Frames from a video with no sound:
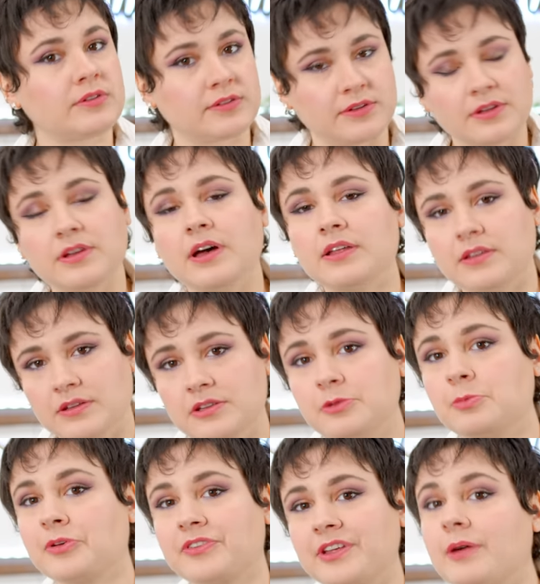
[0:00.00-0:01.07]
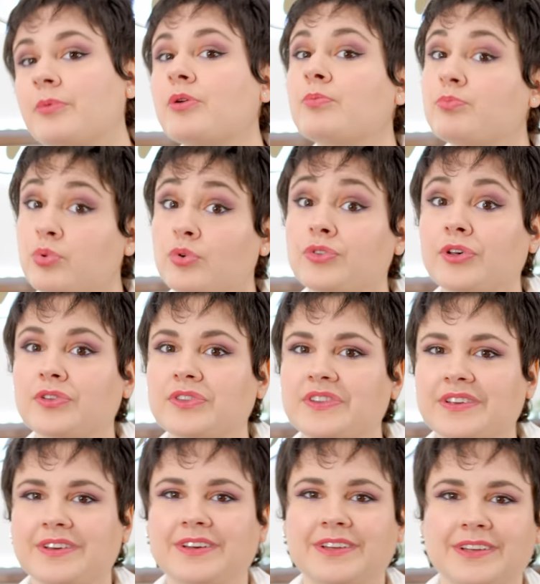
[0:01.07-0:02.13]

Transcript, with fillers: c'est un indispensable pour sortir.